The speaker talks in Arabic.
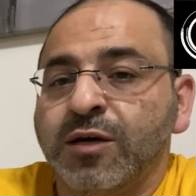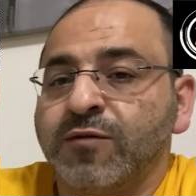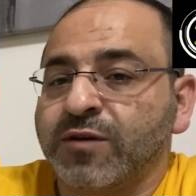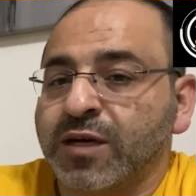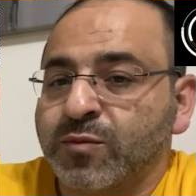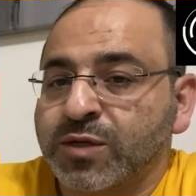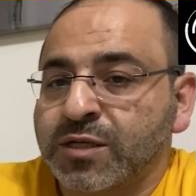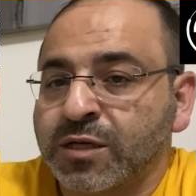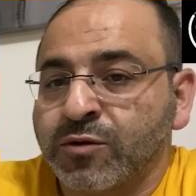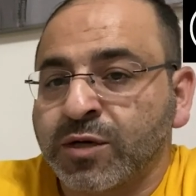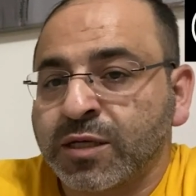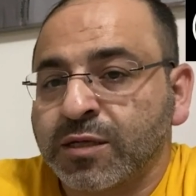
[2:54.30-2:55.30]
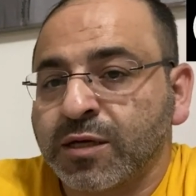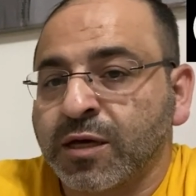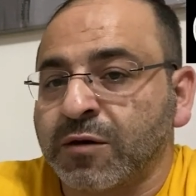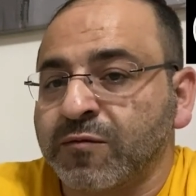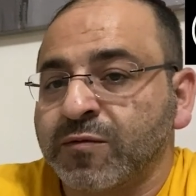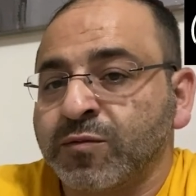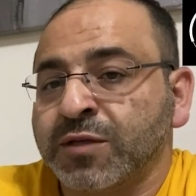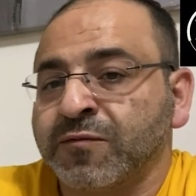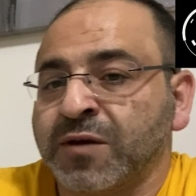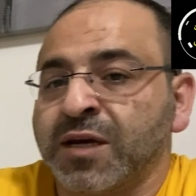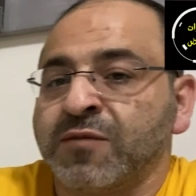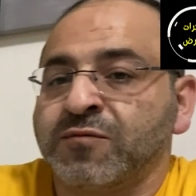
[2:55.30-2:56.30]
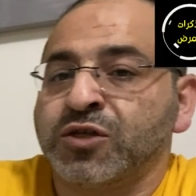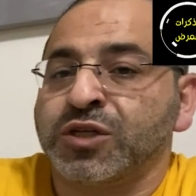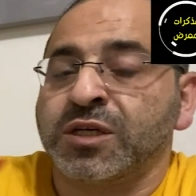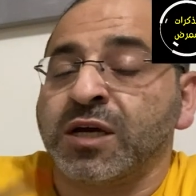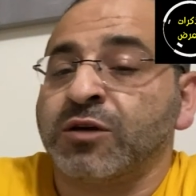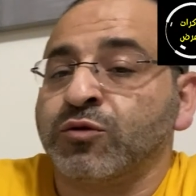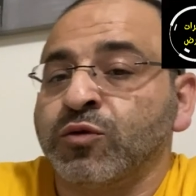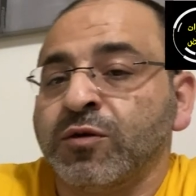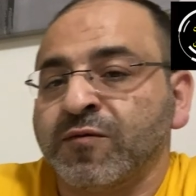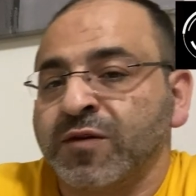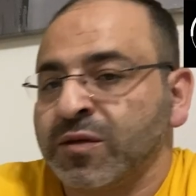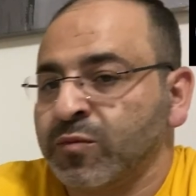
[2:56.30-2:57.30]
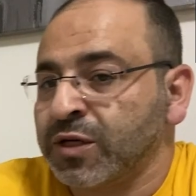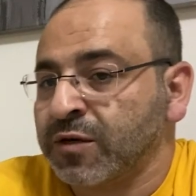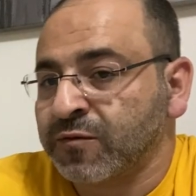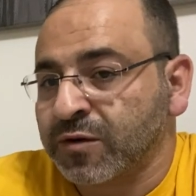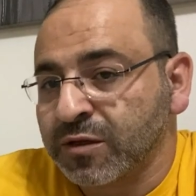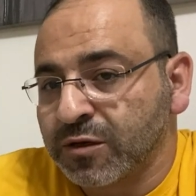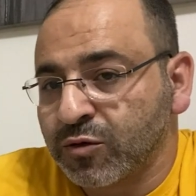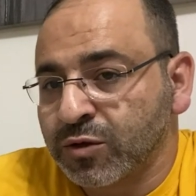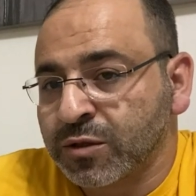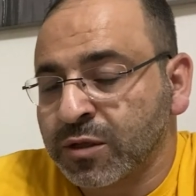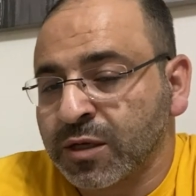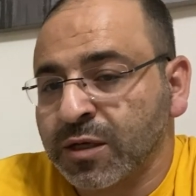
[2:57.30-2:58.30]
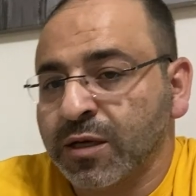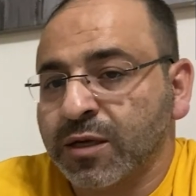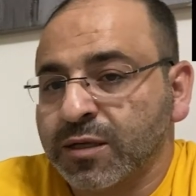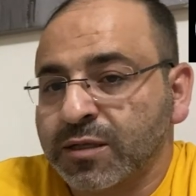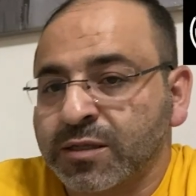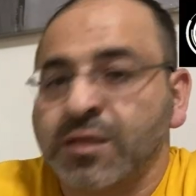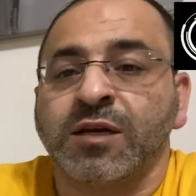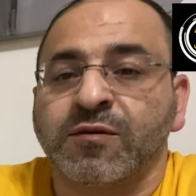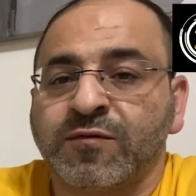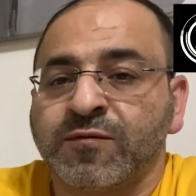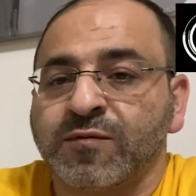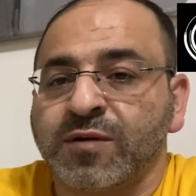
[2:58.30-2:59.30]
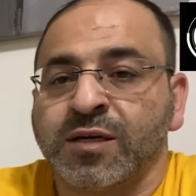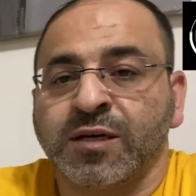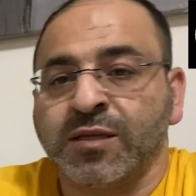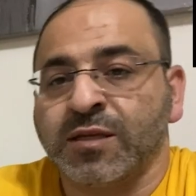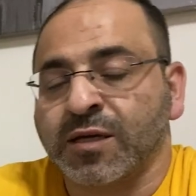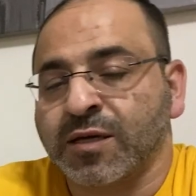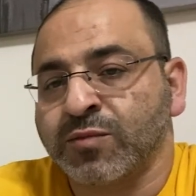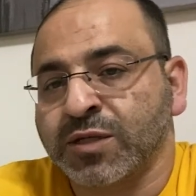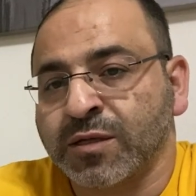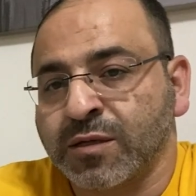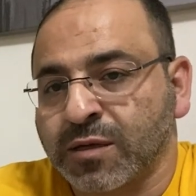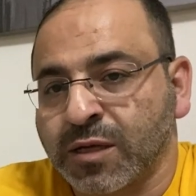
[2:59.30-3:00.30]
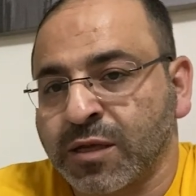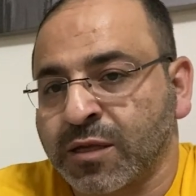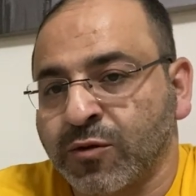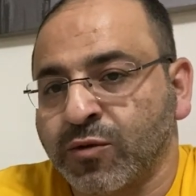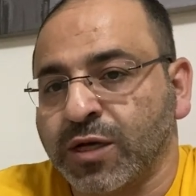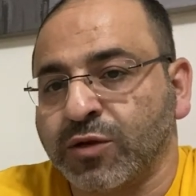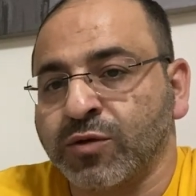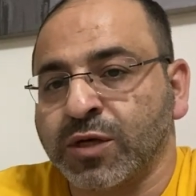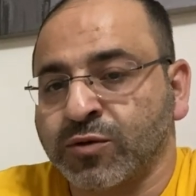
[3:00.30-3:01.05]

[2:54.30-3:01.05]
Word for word: في خمس سنوات 1000 بتدفع 1000 جنيه عن كل فرد من افراد الاسره سلف انا عندي خمسه ثلاث اولاد وانا